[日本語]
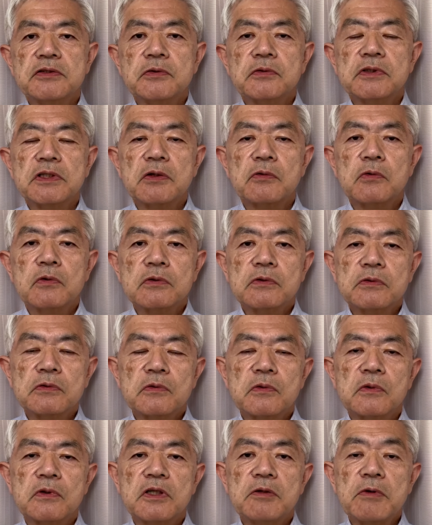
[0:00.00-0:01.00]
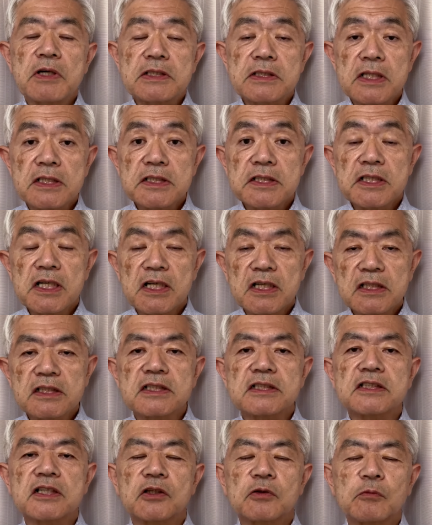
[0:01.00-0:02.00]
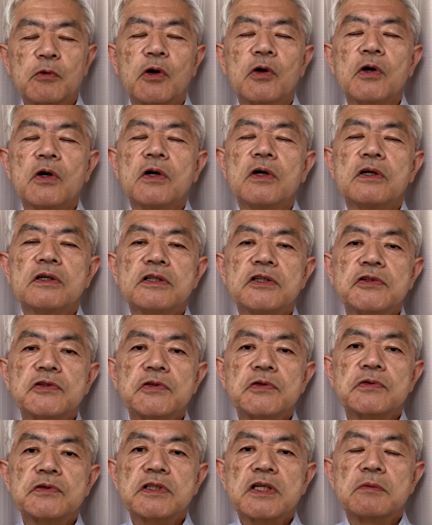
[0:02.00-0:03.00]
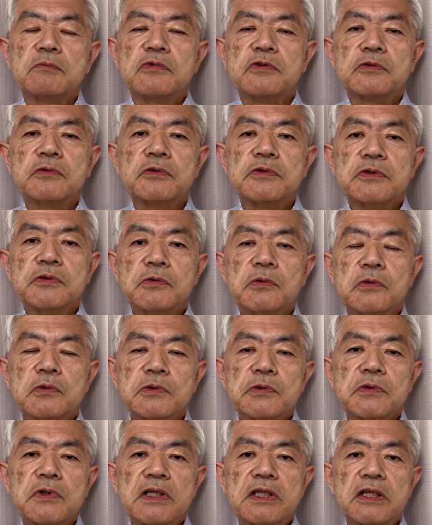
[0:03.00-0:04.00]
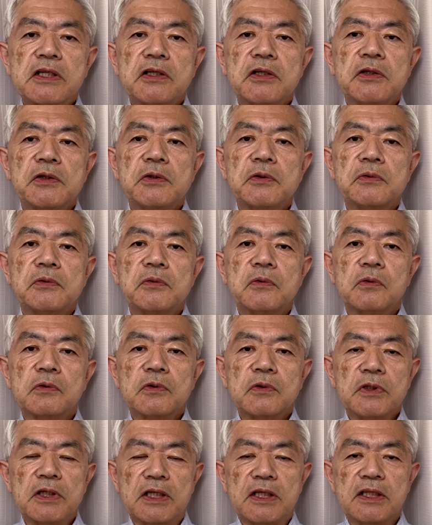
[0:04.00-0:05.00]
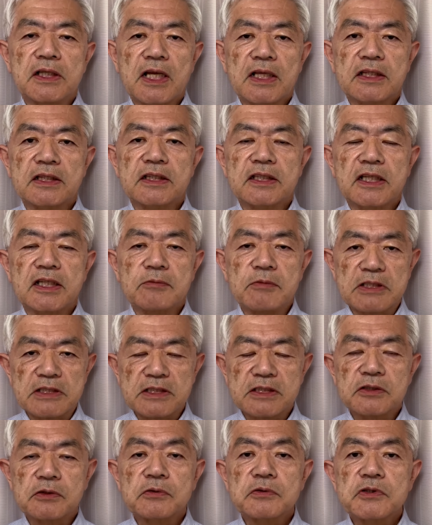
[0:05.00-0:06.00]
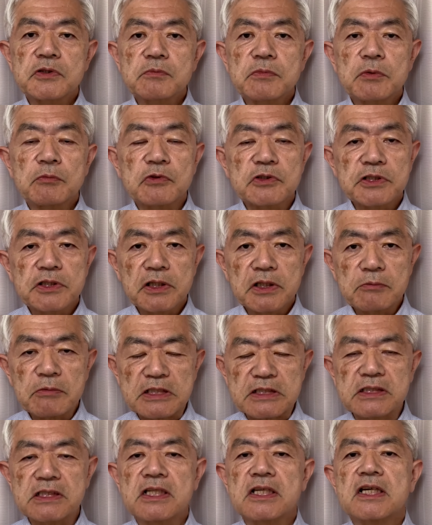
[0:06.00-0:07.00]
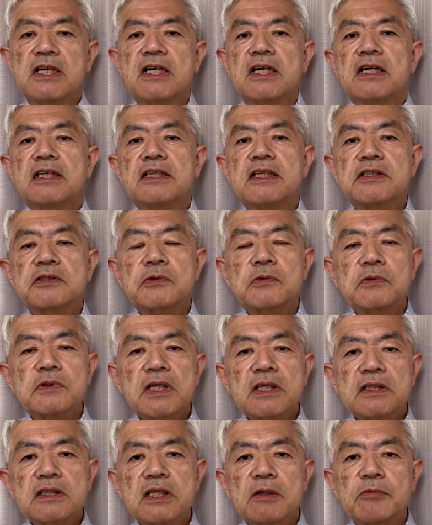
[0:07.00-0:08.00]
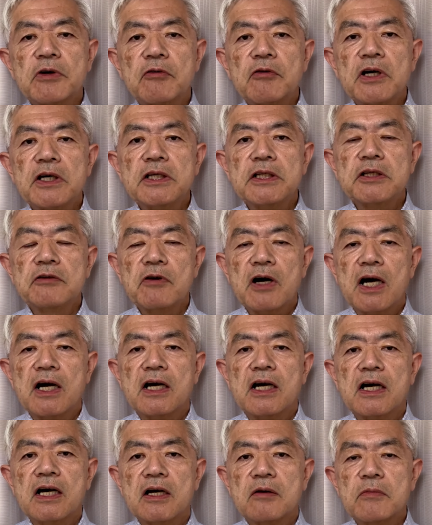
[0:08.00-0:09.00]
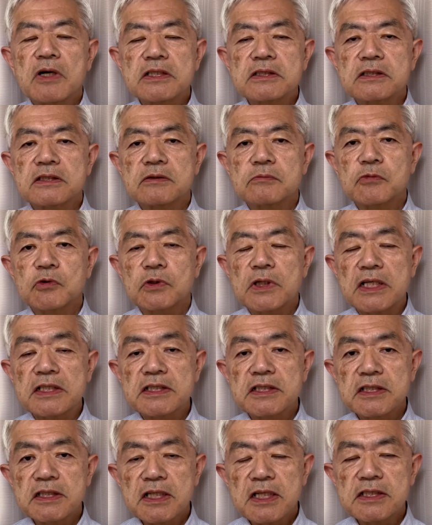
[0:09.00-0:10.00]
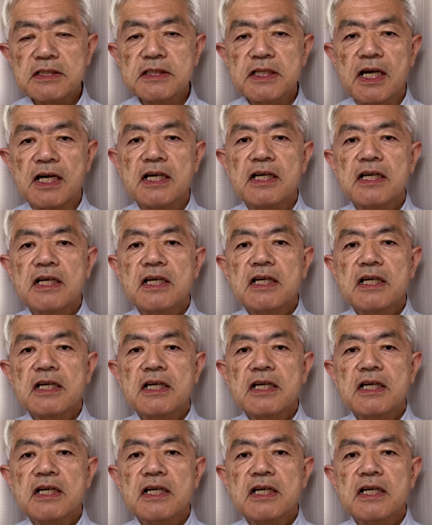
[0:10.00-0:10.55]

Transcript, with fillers: 続で放送、今は3時間半ですけども、24時間ぶっ通しの放送ができることになっています。その準備もしています。で、そうなった場合には、あまず、もう拉致被害者